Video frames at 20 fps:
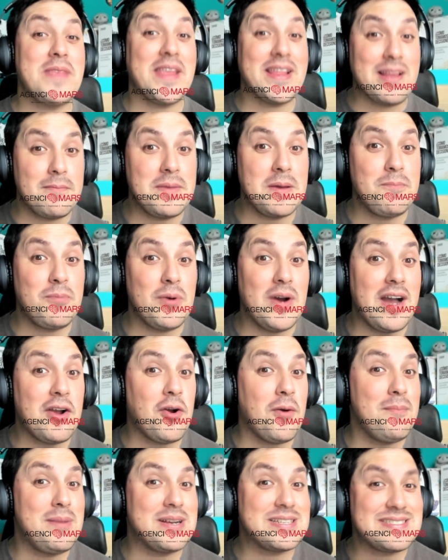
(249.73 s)
y también
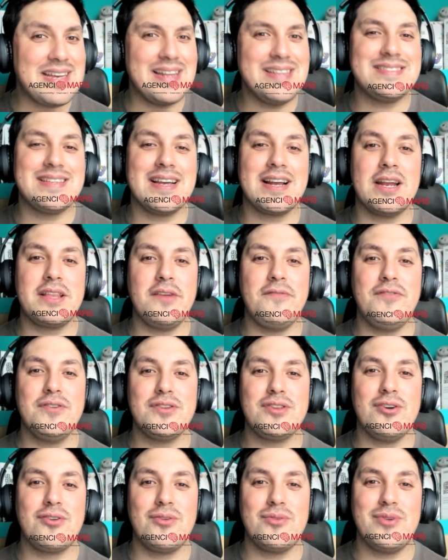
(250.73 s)
puedas conversar y sacarte
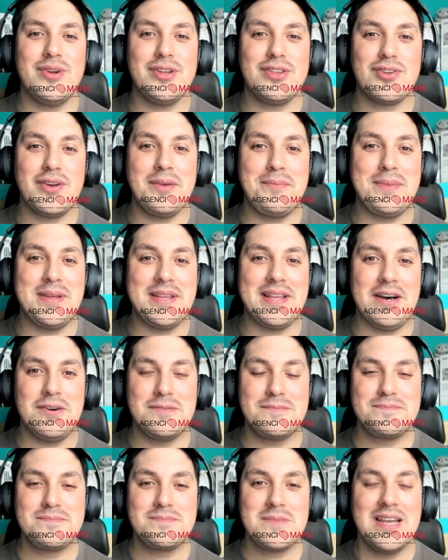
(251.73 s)
fotos con nuestros invitados.